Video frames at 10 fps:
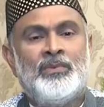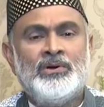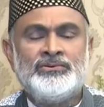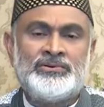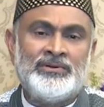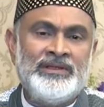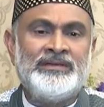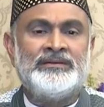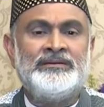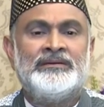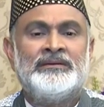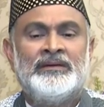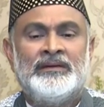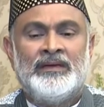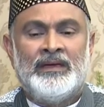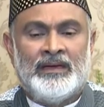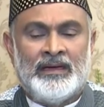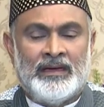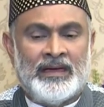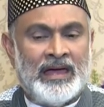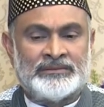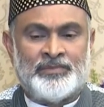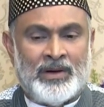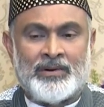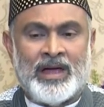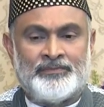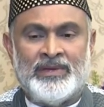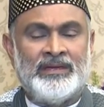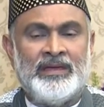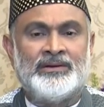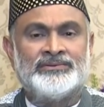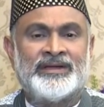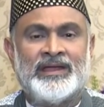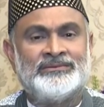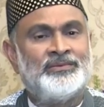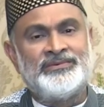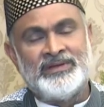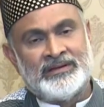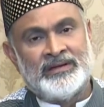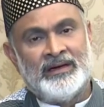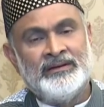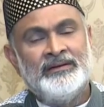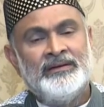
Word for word: বয়স হলেই হাত পাও কাঁপে এই কথাটা একদম ঠিক না